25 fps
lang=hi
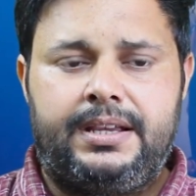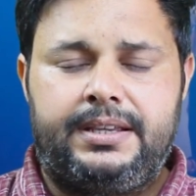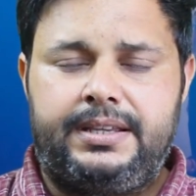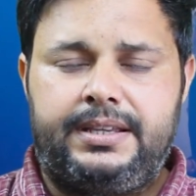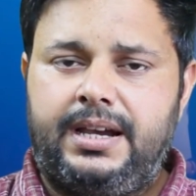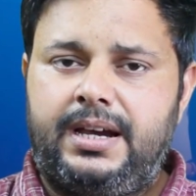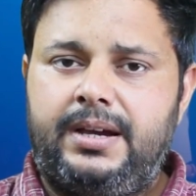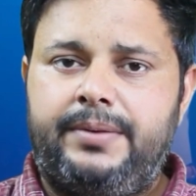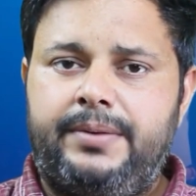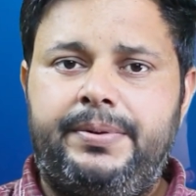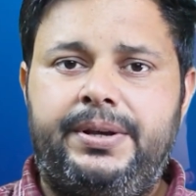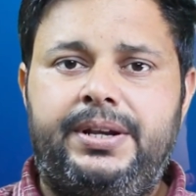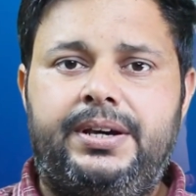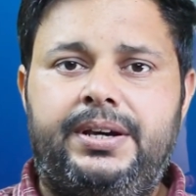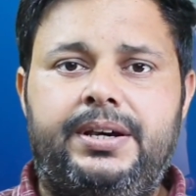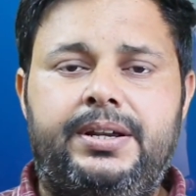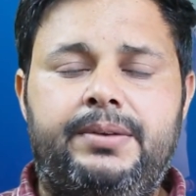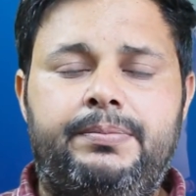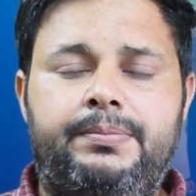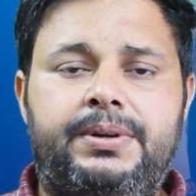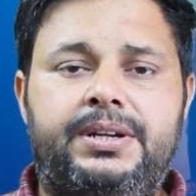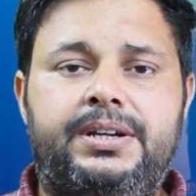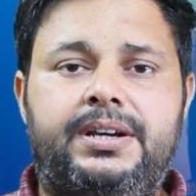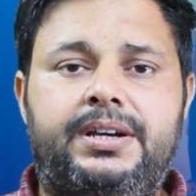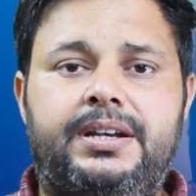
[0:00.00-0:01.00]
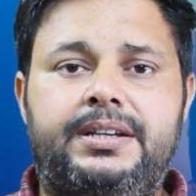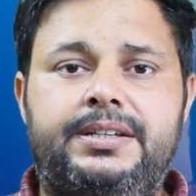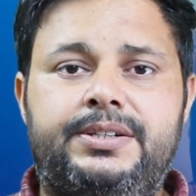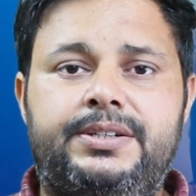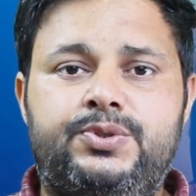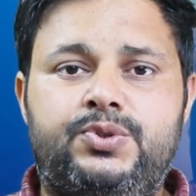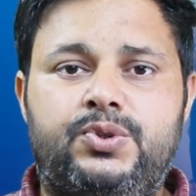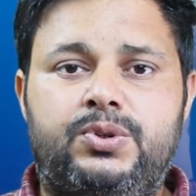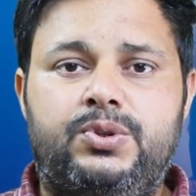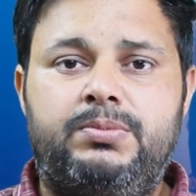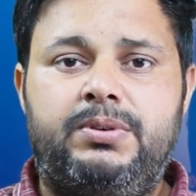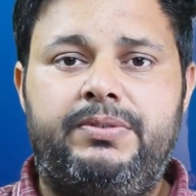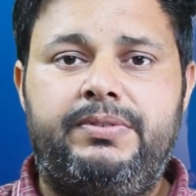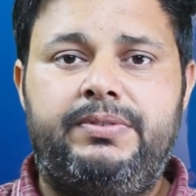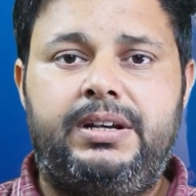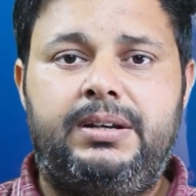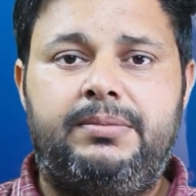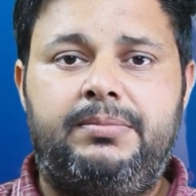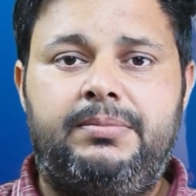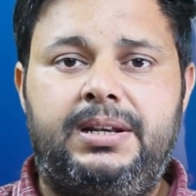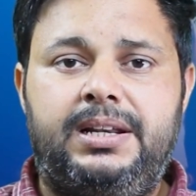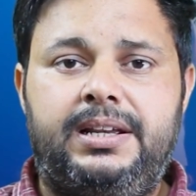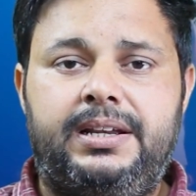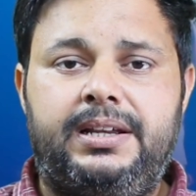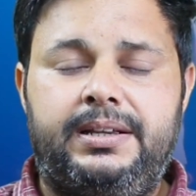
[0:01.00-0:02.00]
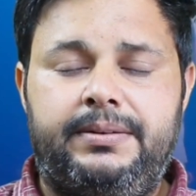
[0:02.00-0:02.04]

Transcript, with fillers: यहाँ पर हर प्रकार की जॉब अवेलेबल